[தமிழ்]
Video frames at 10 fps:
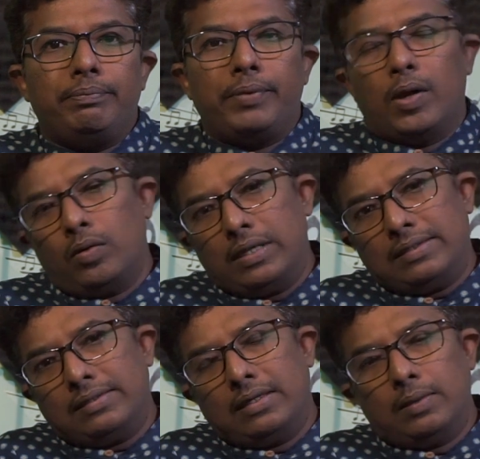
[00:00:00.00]
பியானோ
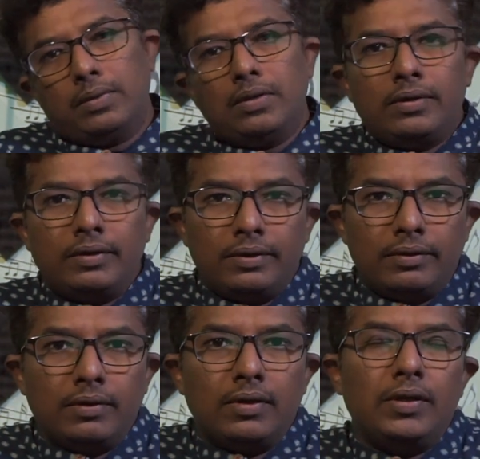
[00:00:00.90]
எக்ஸசைஸ்லாம் நம்ம
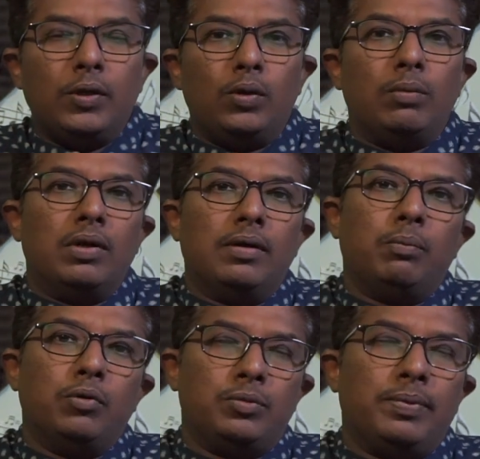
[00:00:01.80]
யூடியூப்பில்
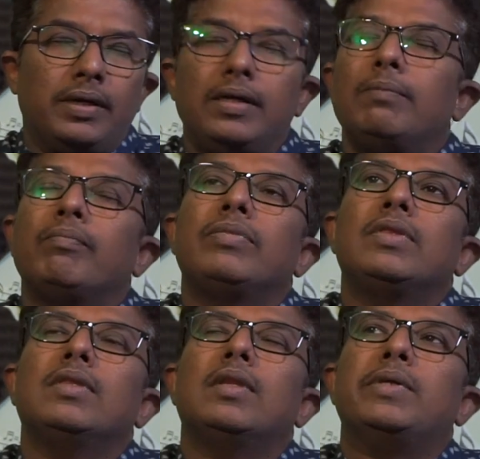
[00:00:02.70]
போஸ்ட் பண்ணி
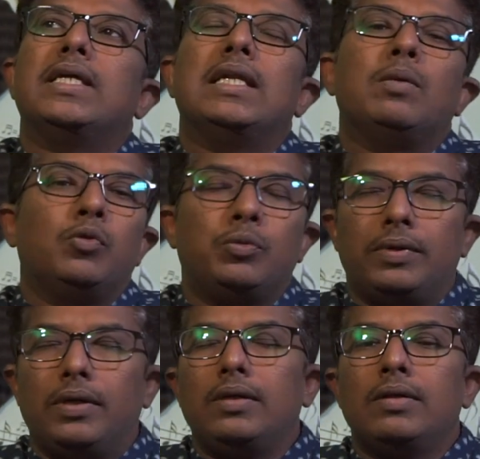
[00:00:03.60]
நம்ம சேனலில் போஸ்ட்
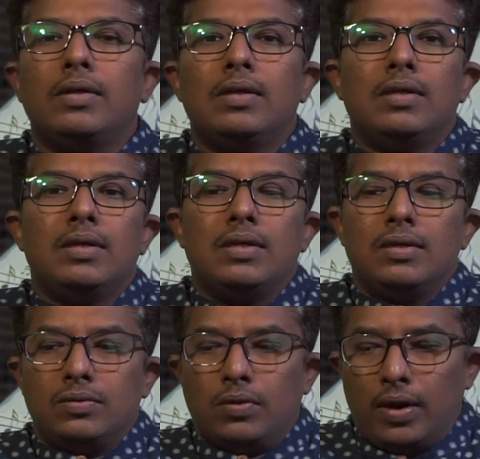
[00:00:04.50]
பண்ணி
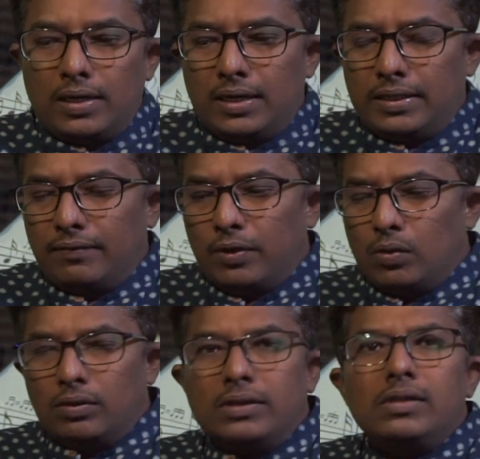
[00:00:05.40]
ஸோ அதனால் இந்த
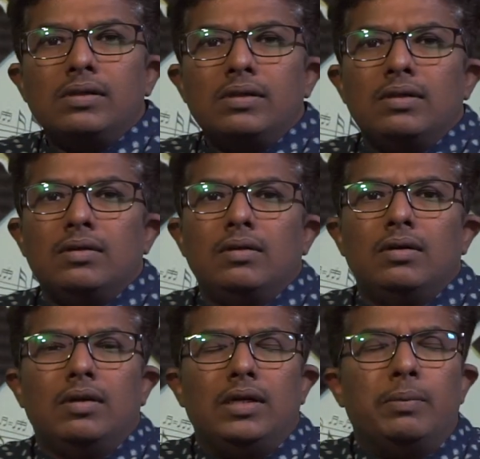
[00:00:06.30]
வீடியோ வந்து
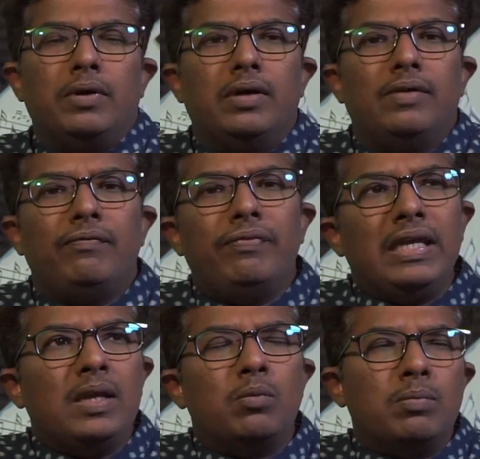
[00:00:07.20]
நம்ம
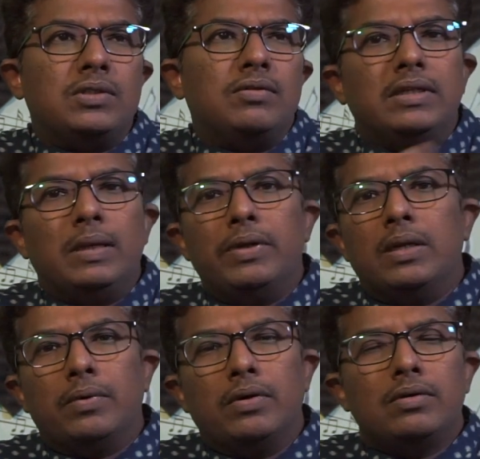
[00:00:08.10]
ஃபிங்கர் மூமெண்ட்ஸ் வந்து எப்படி
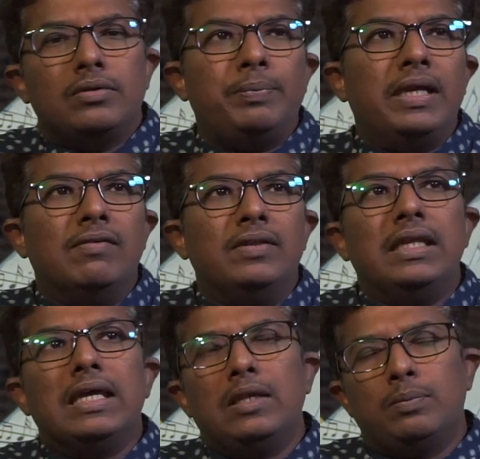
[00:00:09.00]
நம்ம ஸ்பீடை வந்து
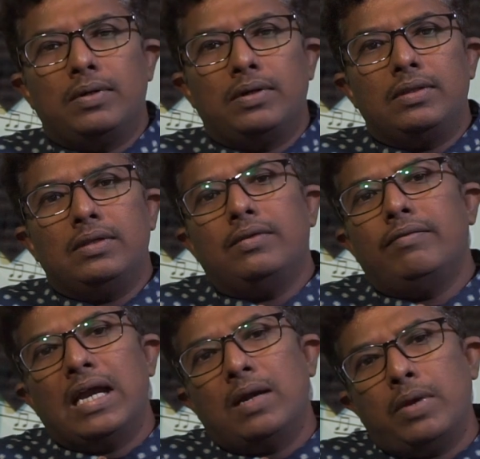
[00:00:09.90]
இன்க்ரீஸ் பண்ணுறது
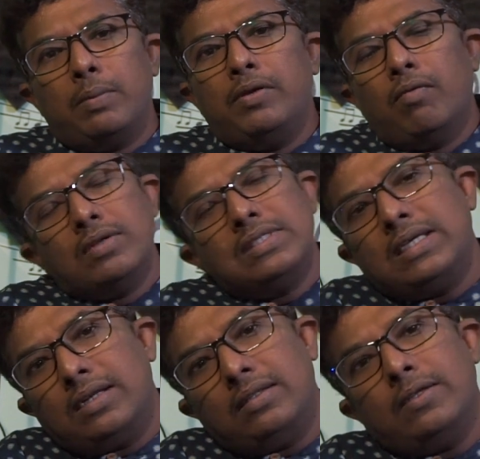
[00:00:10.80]
வேகமாக எப்படி
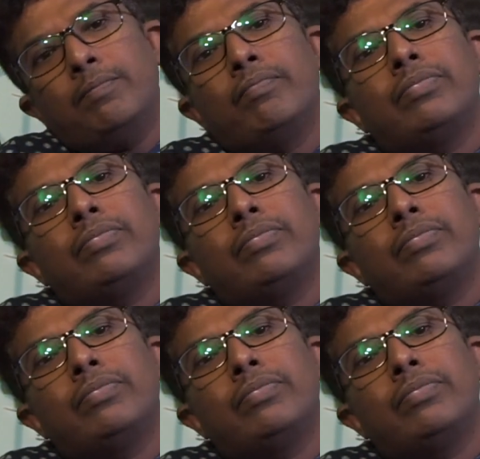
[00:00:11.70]
வாசிக்கிறது